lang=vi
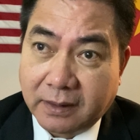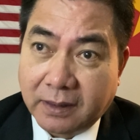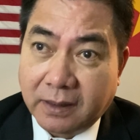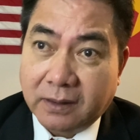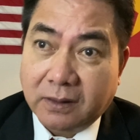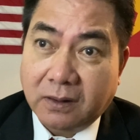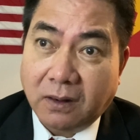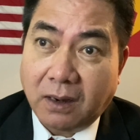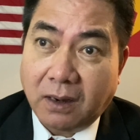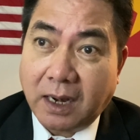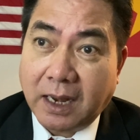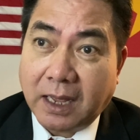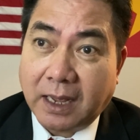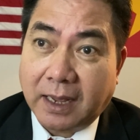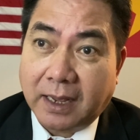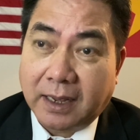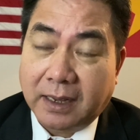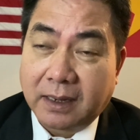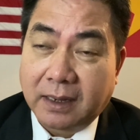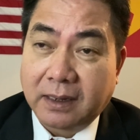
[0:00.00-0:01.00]
đó
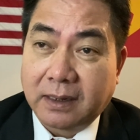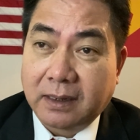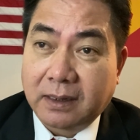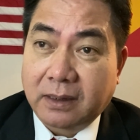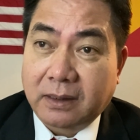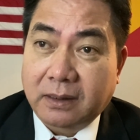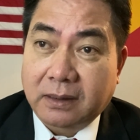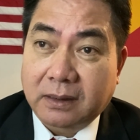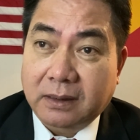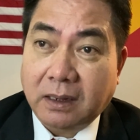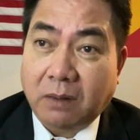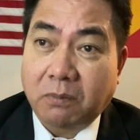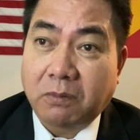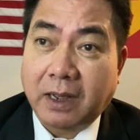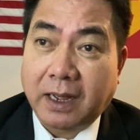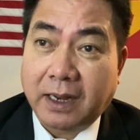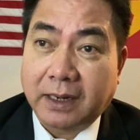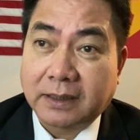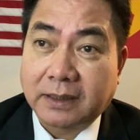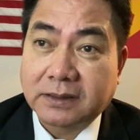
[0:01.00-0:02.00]
là đồng
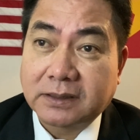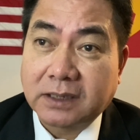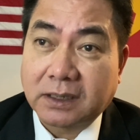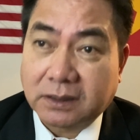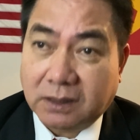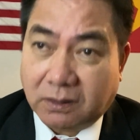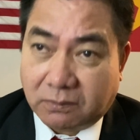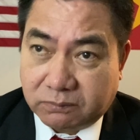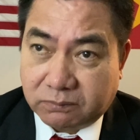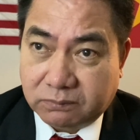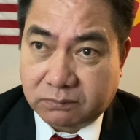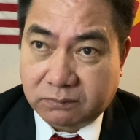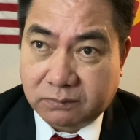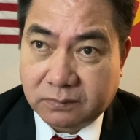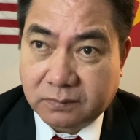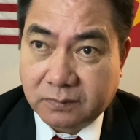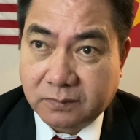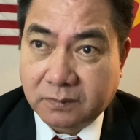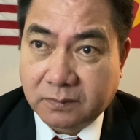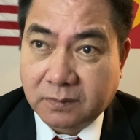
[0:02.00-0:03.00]
hành dân tộc.
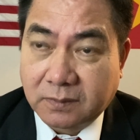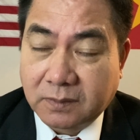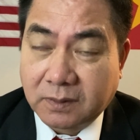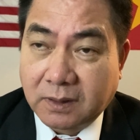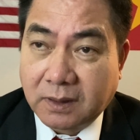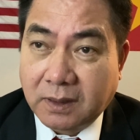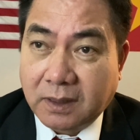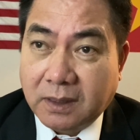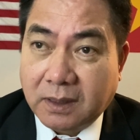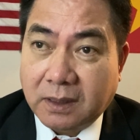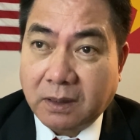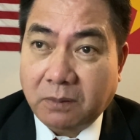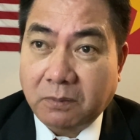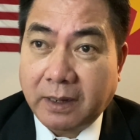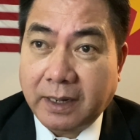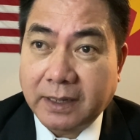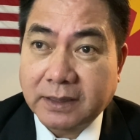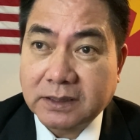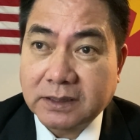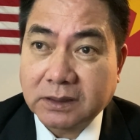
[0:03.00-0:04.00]
Đồng
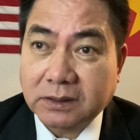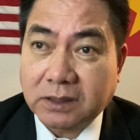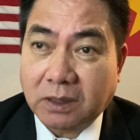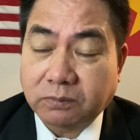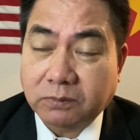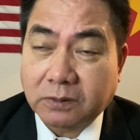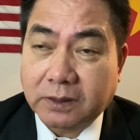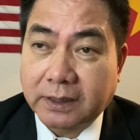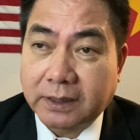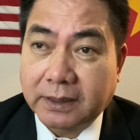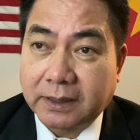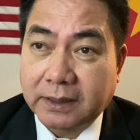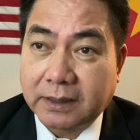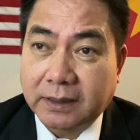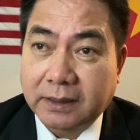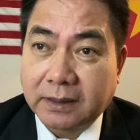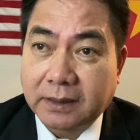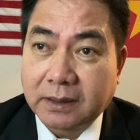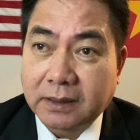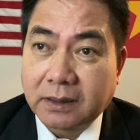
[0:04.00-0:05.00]
hành dân tộc
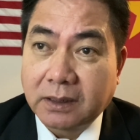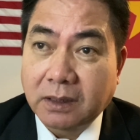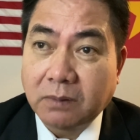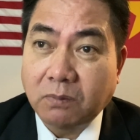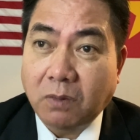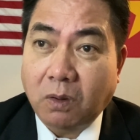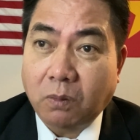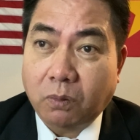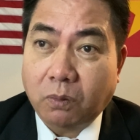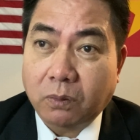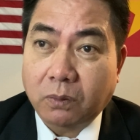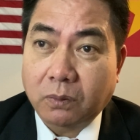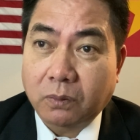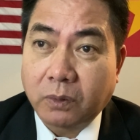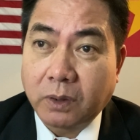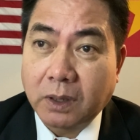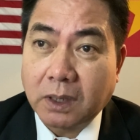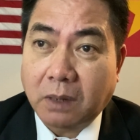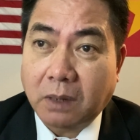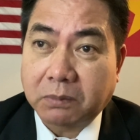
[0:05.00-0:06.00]
thì Linh Mục
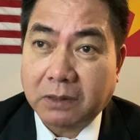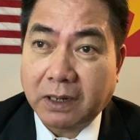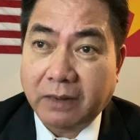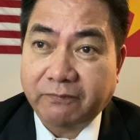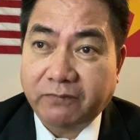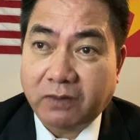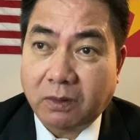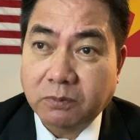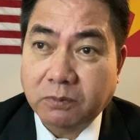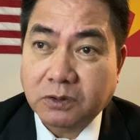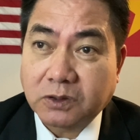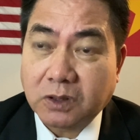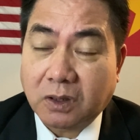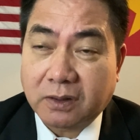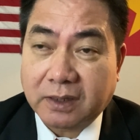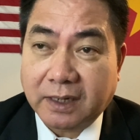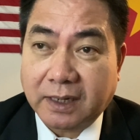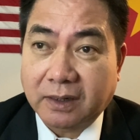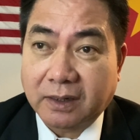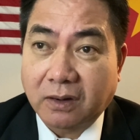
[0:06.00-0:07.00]
Nguyễn Ngọc Nam Phong cho
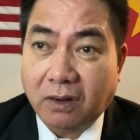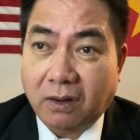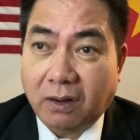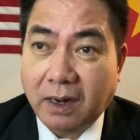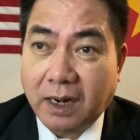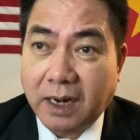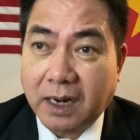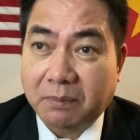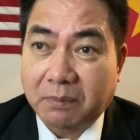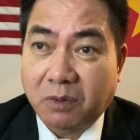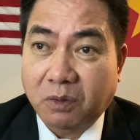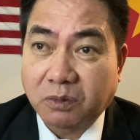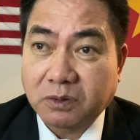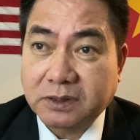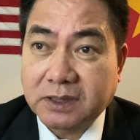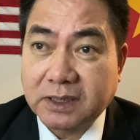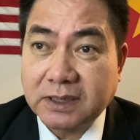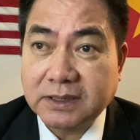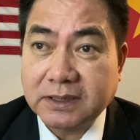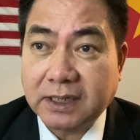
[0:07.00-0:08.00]
rằng đó là một
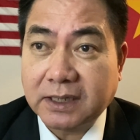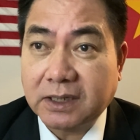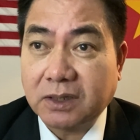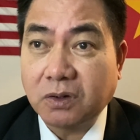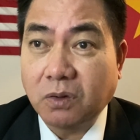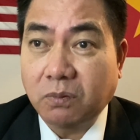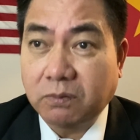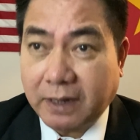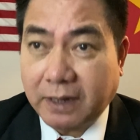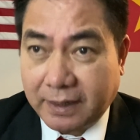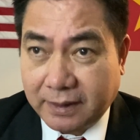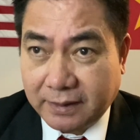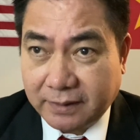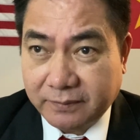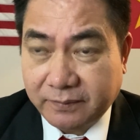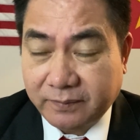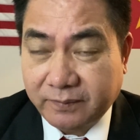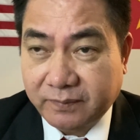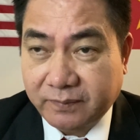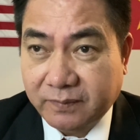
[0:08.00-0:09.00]
chính sách đúng đắn.
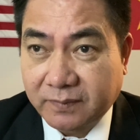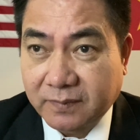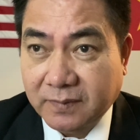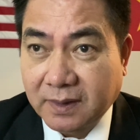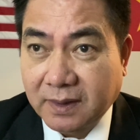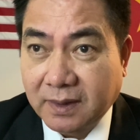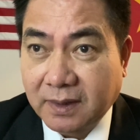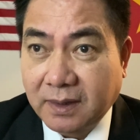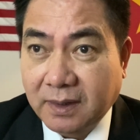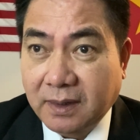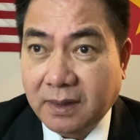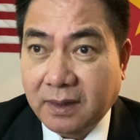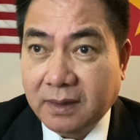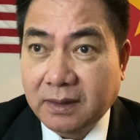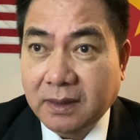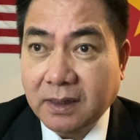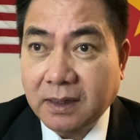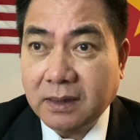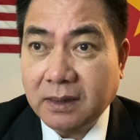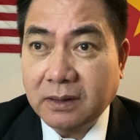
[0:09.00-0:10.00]

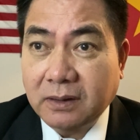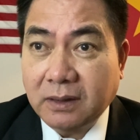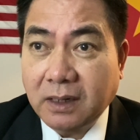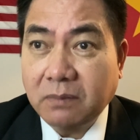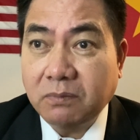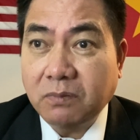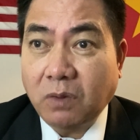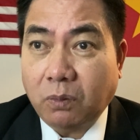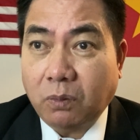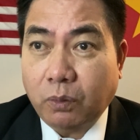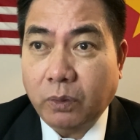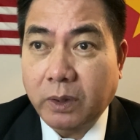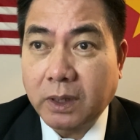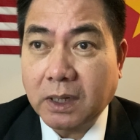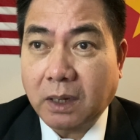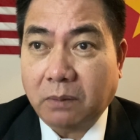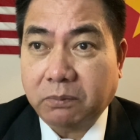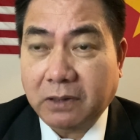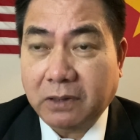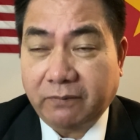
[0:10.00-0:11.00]
Nhưng Linh Mục Nguyễn
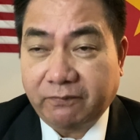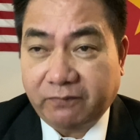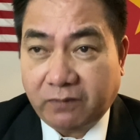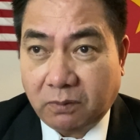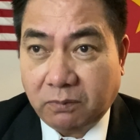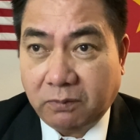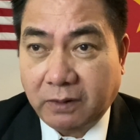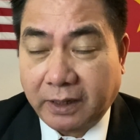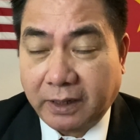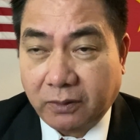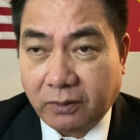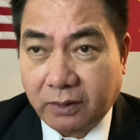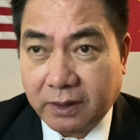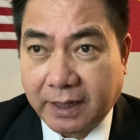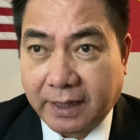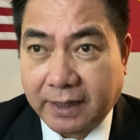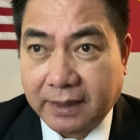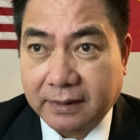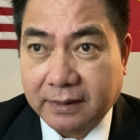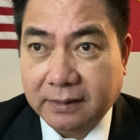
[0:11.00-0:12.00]
Ngọc Nam Phong lại nói
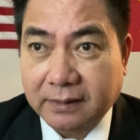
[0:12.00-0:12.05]
rằng